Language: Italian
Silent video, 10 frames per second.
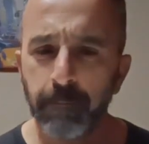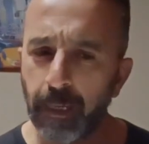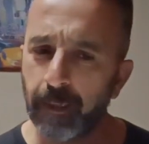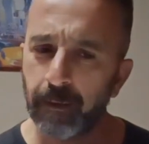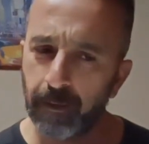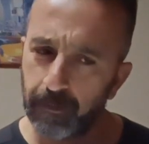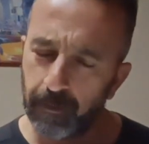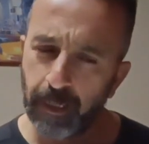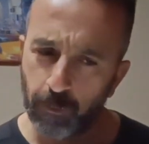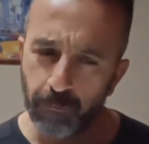Beh,
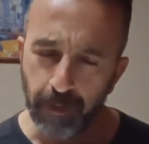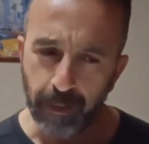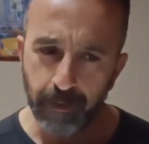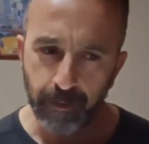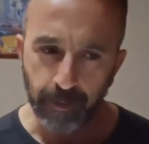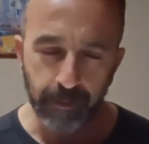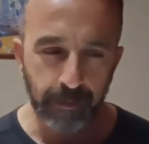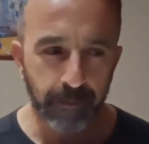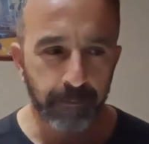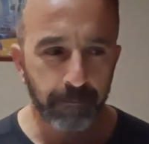è un mixer,
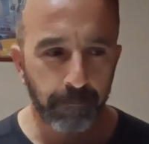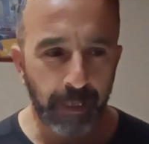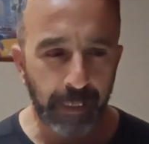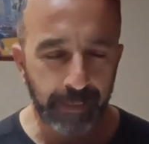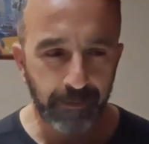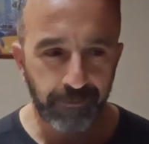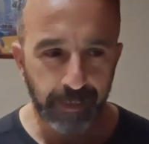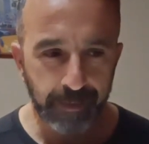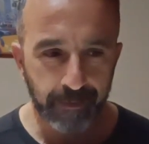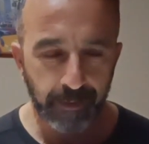ma a
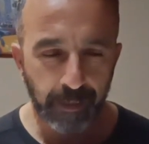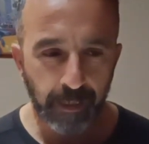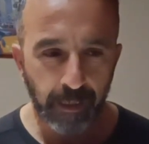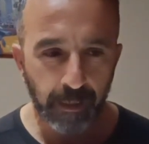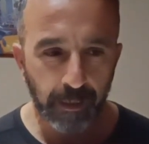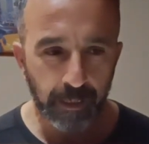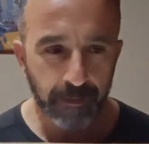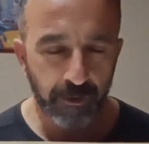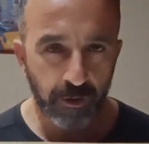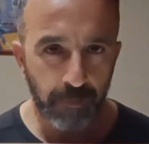differenza dei
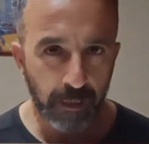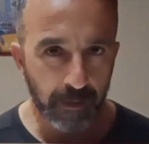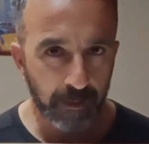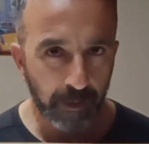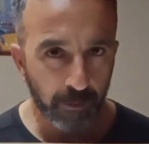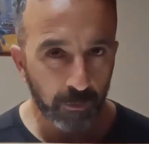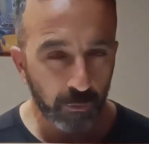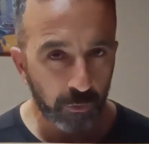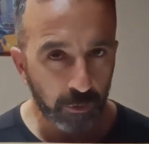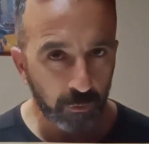classici mixer con
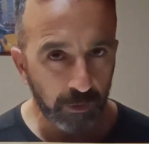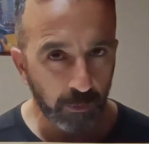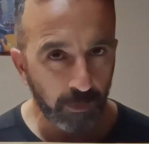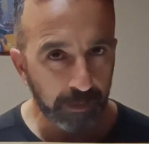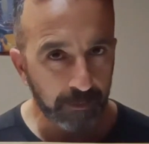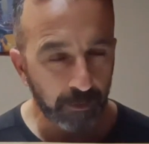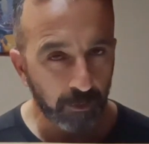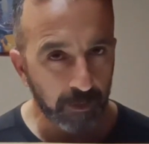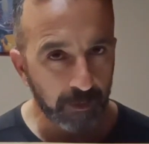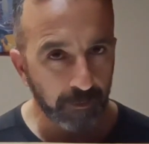cui tutti quanti
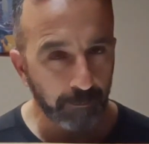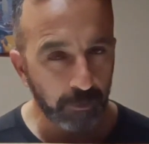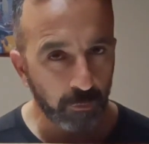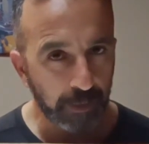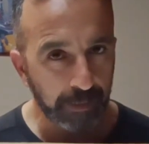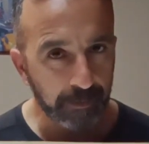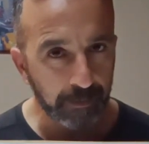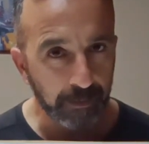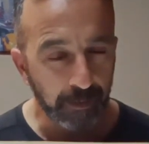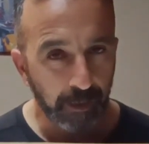noi siamo
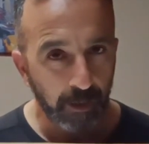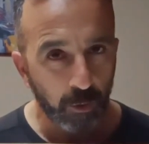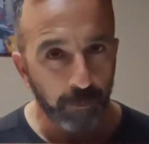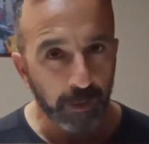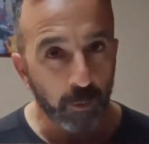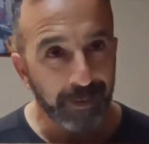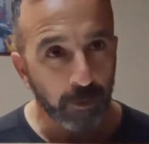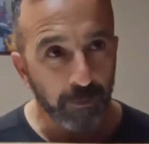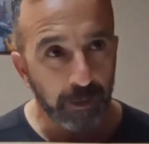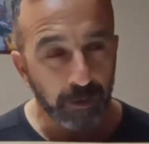abituati, o
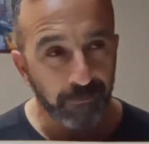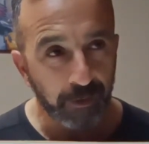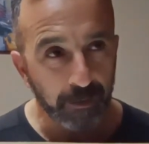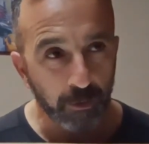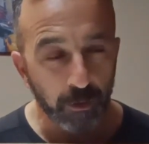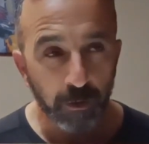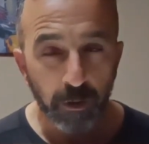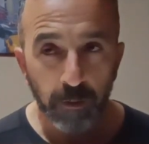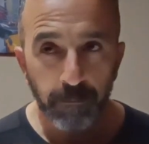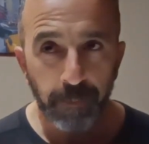perlomeno quelli che fanno
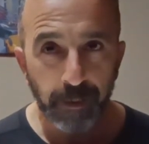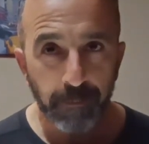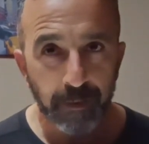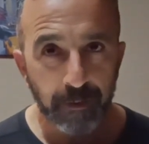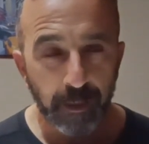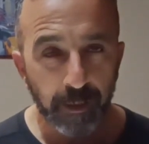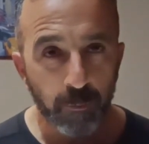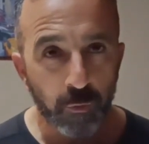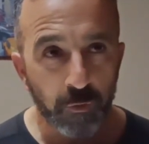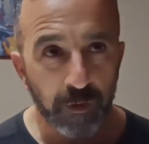per mestiere
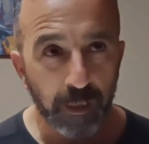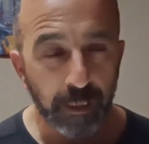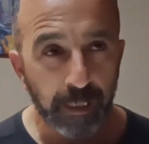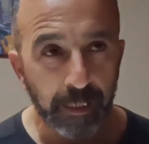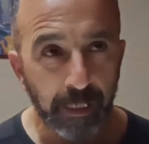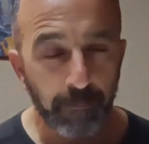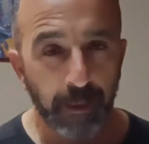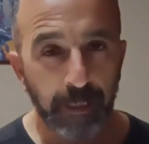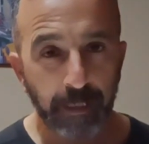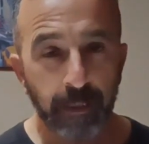musica e
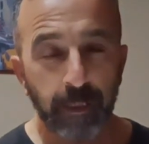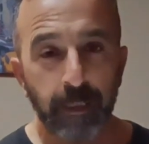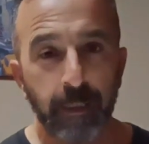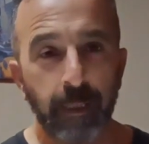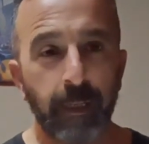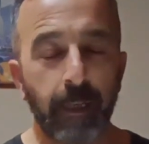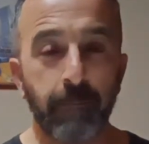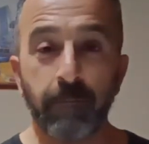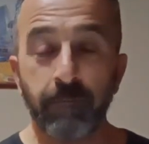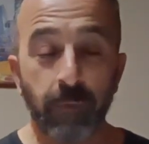magari
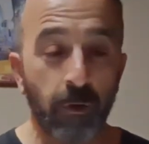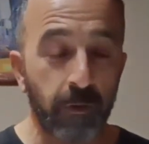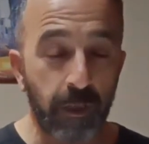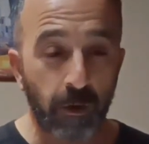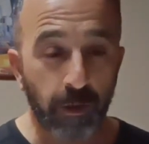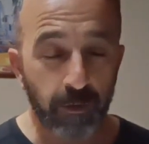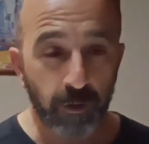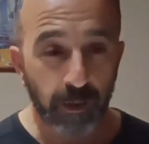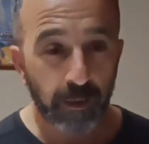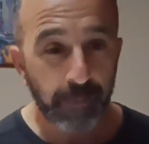eh, così
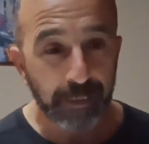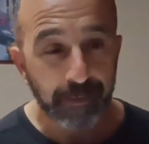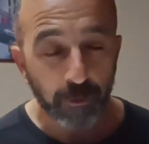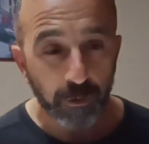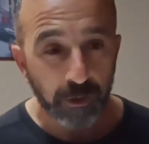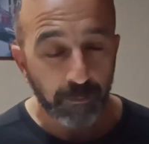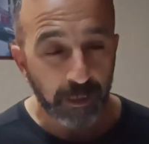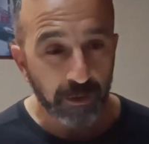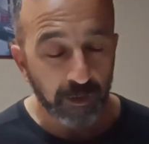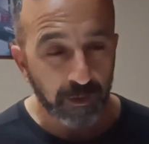occasionalmente con gli
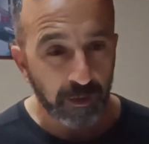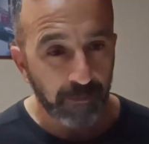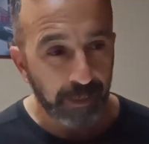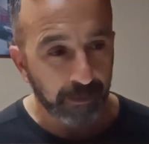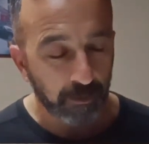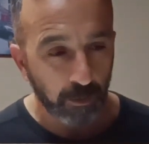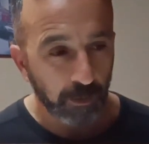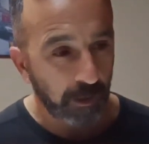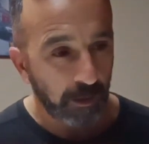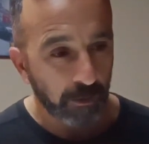amici si
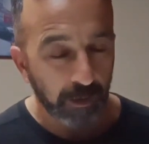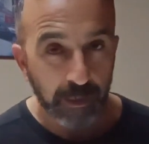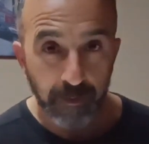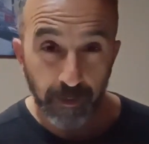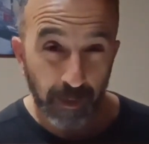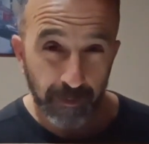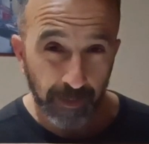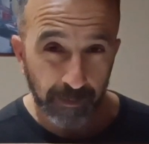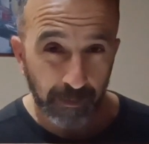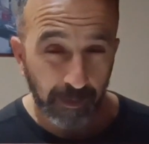divertono, chi organizza delle
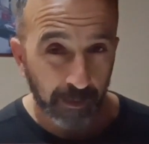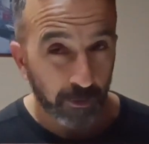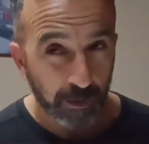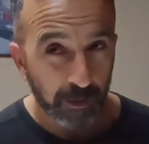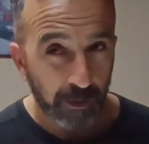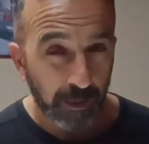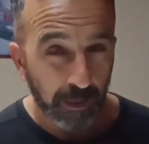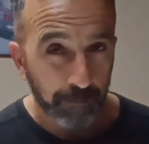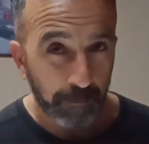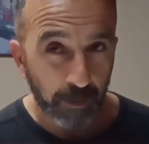serate di karaoke, chi ha
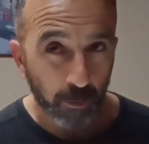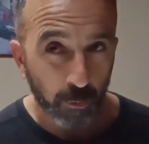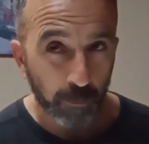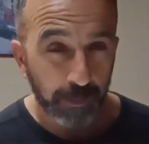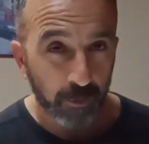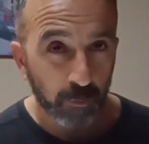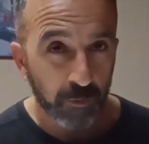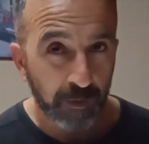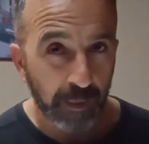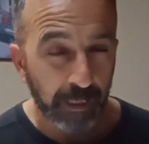il piccolo gruppetto
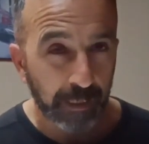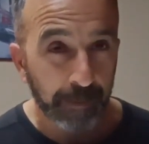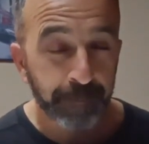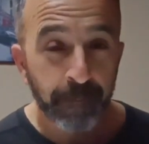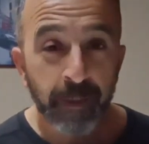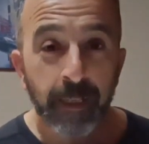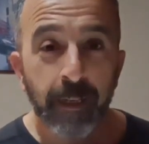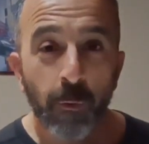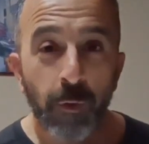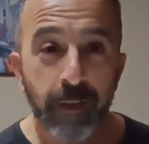musicale,
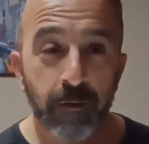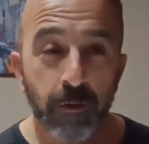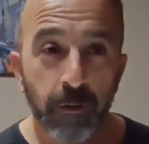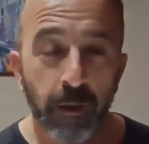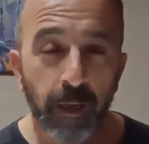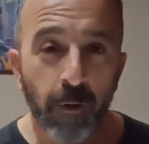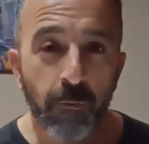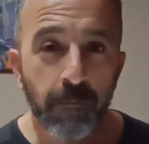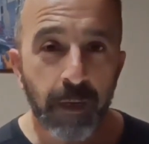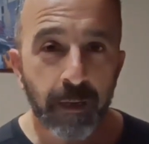questo è
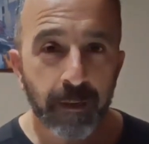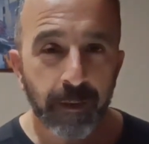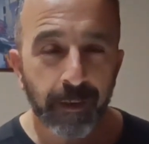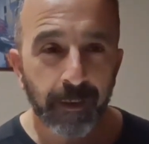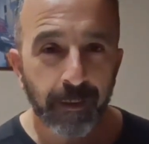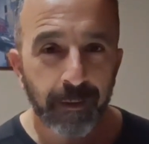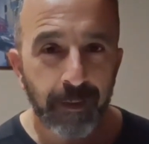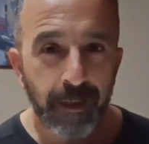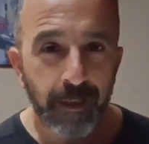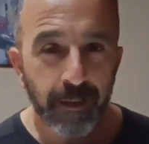un mixer
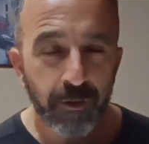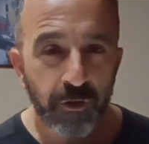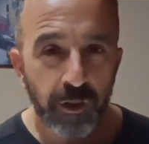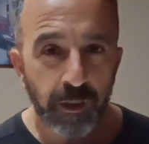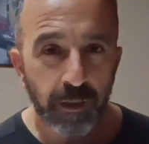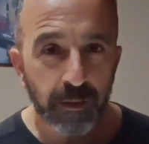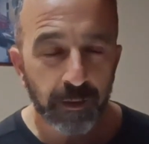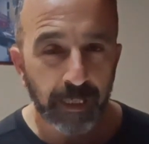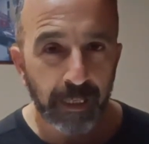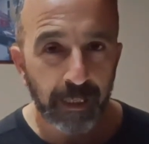
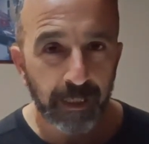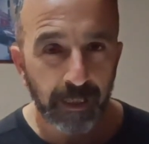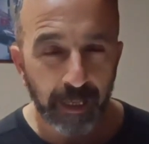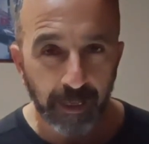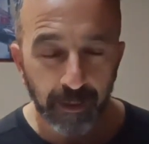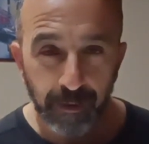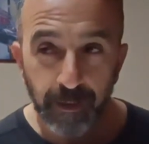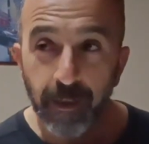digitale